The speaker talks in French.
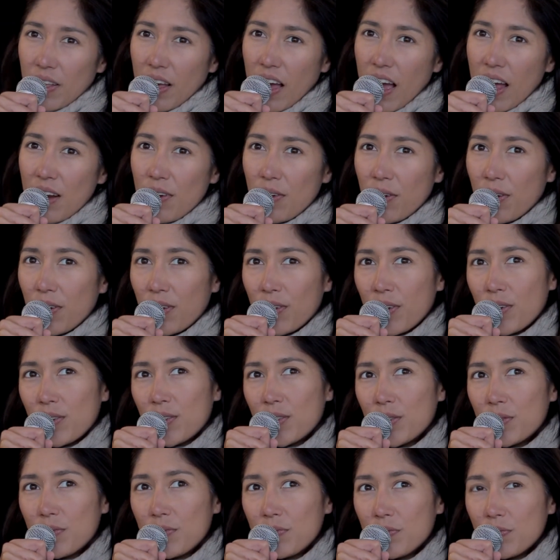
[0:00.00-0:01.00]
alors,
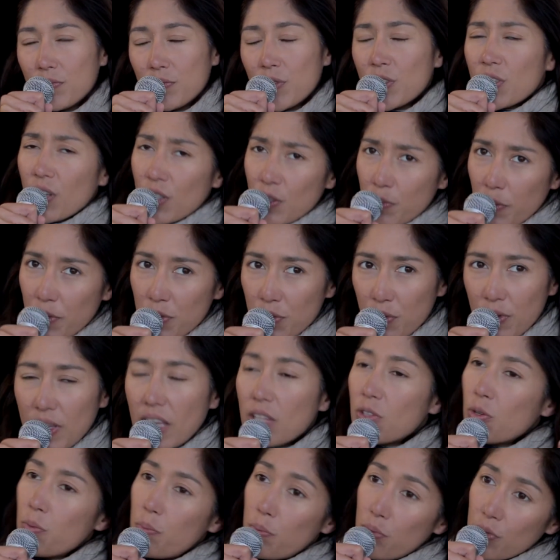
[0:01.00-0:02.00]
euh, déjà, je pense qu'il y
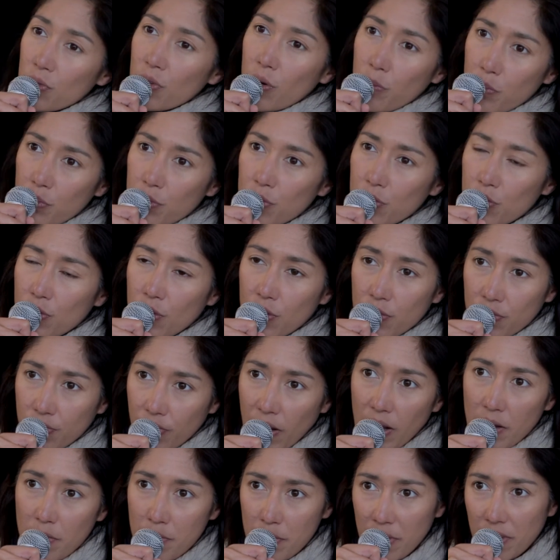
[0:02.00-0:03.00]
a de plus en plus de
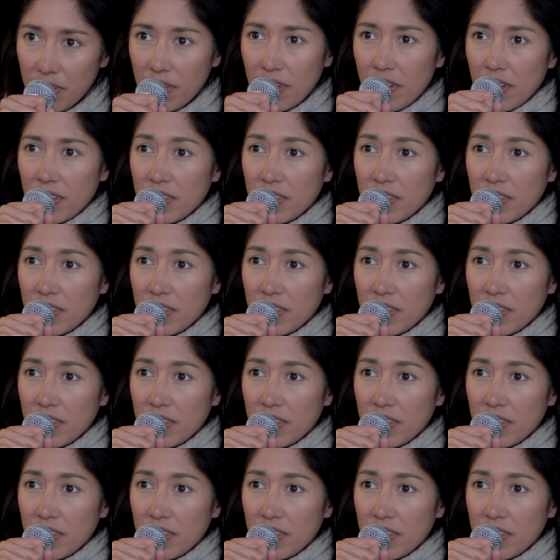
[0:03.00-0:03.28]
femmes